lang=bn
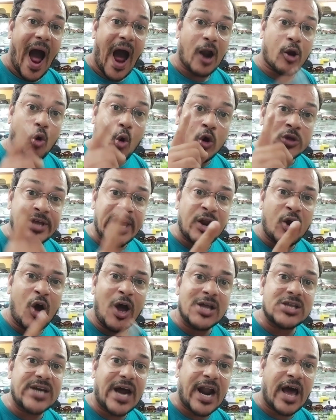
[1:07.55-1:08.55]
আর ওদের
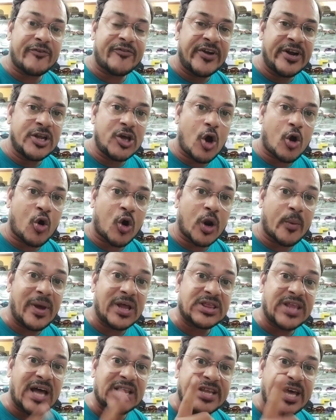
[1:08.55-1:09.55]
হয়ে যারা ভিডিও করবে
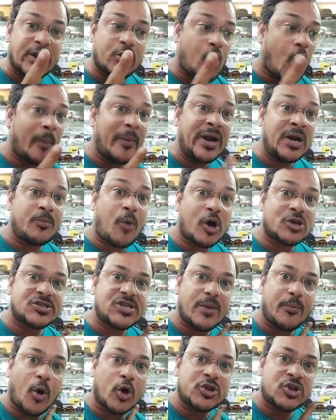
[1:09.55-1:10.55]
তাদের কমেন্ট
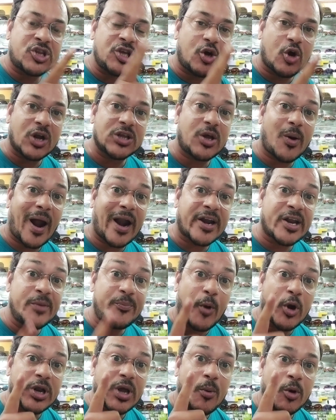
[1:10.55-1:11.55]
বক্সে ভর্তি করে দাও আর
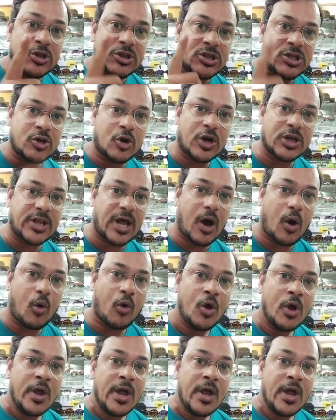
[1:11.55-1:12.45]
রিপোর্টে ভর্তি করে দাও